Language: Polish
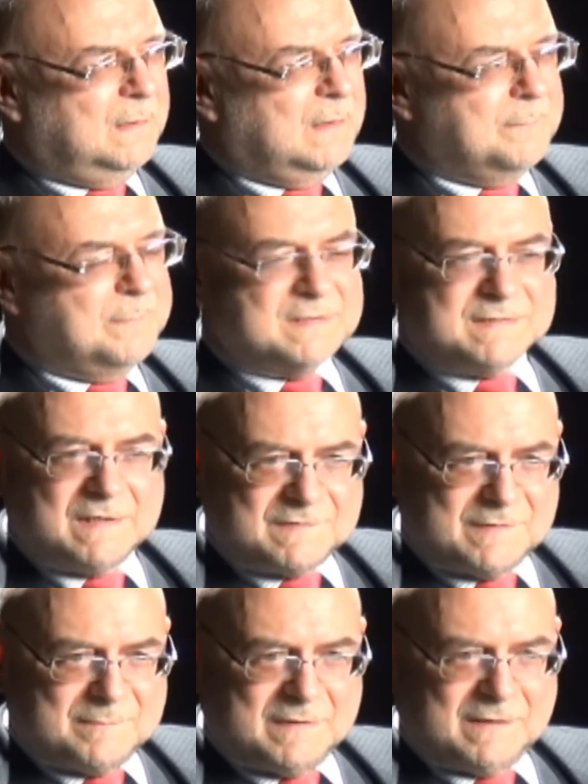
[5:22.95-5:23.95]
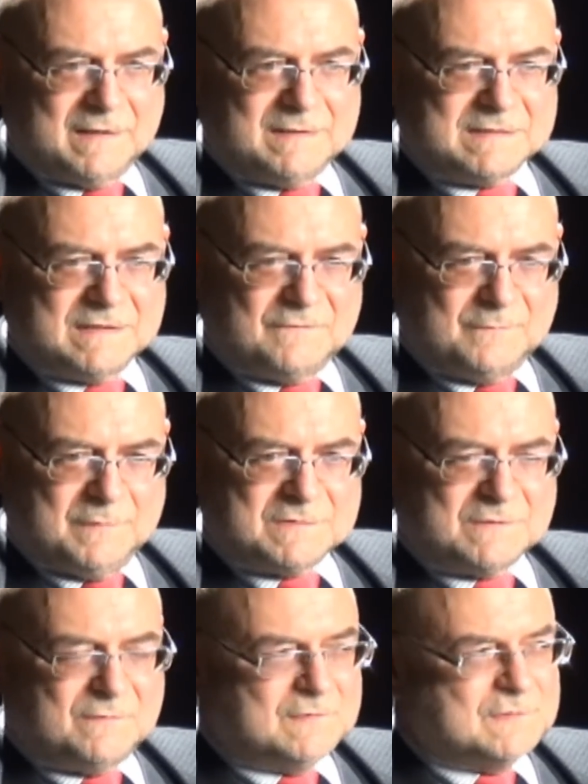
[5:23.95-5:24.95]
ambasadzie amerykańskiej w
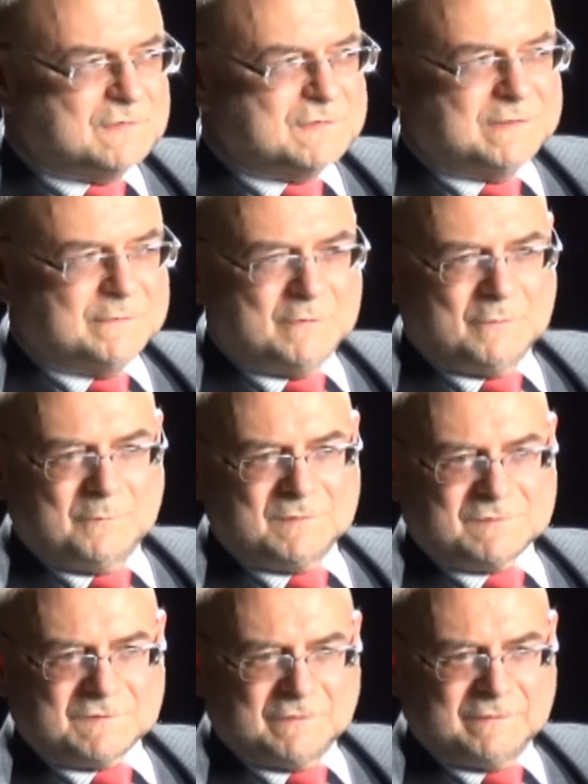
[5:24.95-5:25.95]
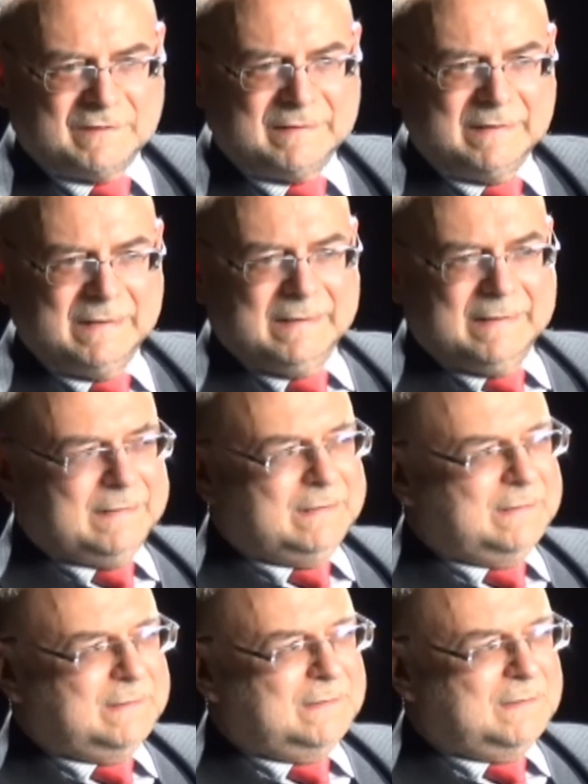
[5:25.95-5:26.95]
Moskwie, gdzie zostały umieszczone
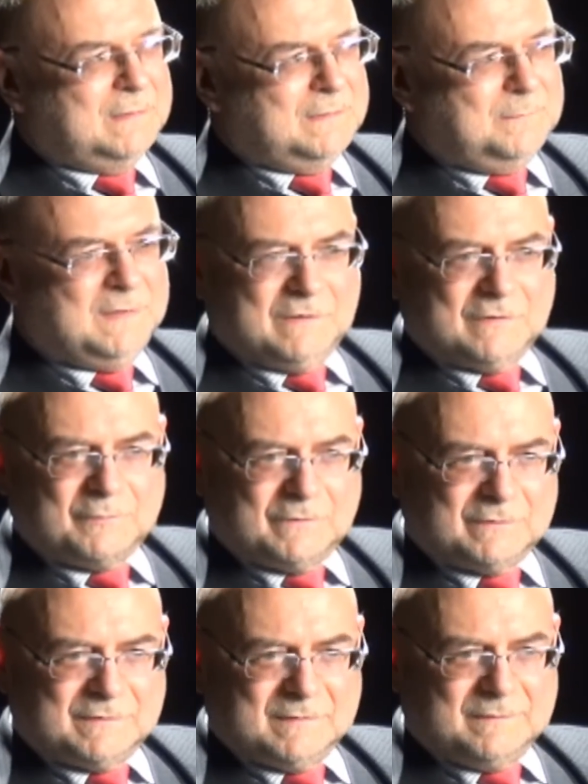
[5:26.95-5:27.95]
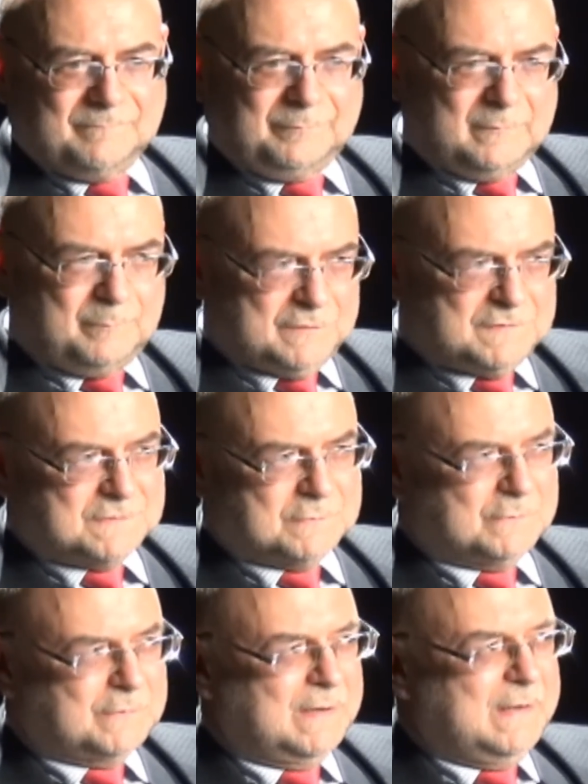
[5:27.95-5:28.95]
e, mikrofony
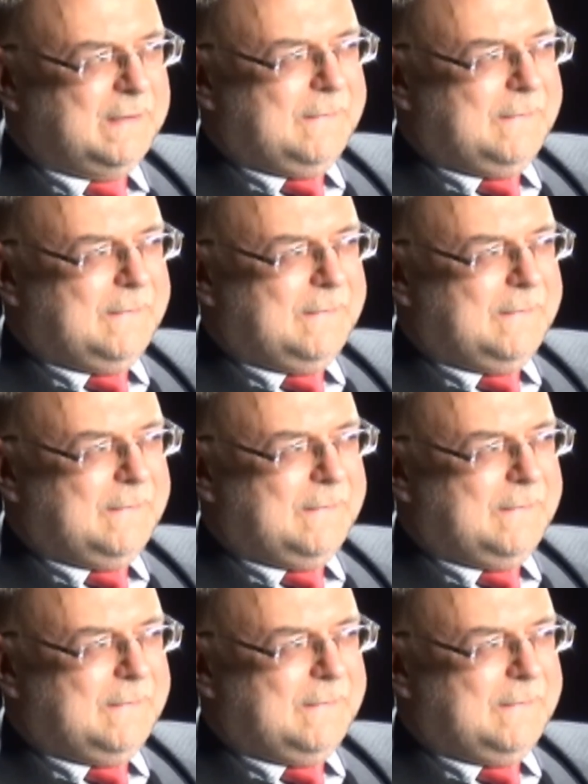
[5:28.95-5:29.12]
podsłuch.